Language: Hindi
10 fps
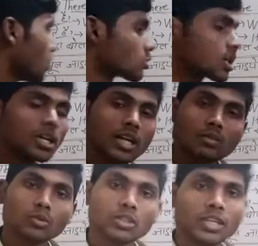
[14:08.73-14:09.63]
बहुत सारा
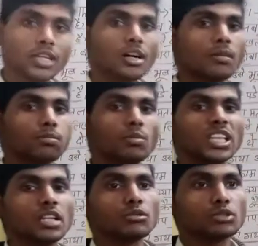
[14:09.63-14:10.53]
काम होते हैं अब
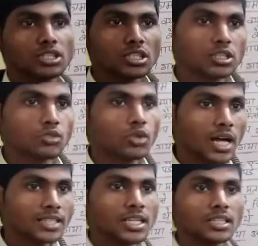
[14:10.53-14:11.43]
मतलब किसी से कोई
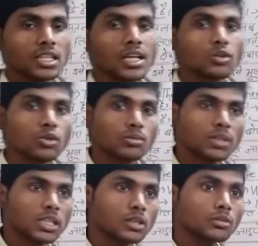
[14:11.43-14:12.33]
आ जाते हैं या कोई
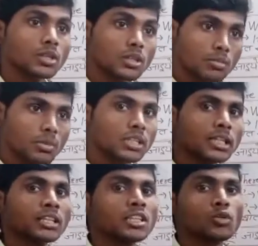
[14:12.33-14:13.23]
मतलब मिल
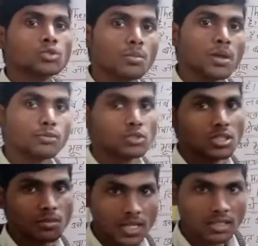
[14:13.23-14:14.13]
जाते हैं उस समय आप
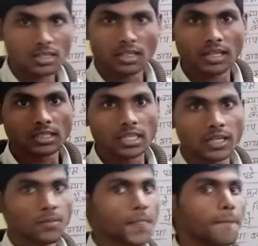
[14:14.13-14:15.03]
उनसे बात करने लगते
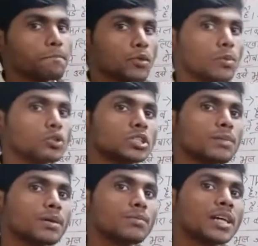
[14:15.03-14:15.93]
हैं तो बहुत
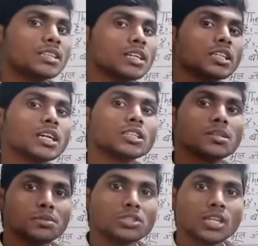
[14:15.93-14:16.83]
समय बात करते करते
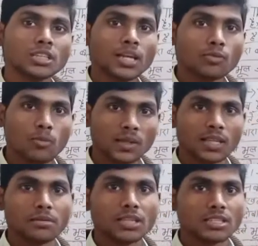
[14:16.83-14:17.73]
बीत जाता है आपको
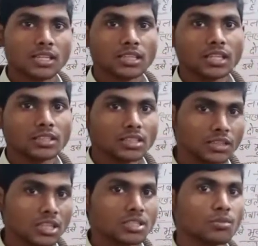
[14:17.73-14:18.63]
पता भी नहीं चलता है कि
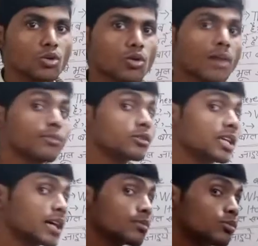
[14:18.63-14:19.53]
कितना समय हुआ आपको
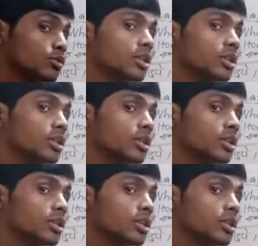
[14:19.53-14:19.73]
ध्यान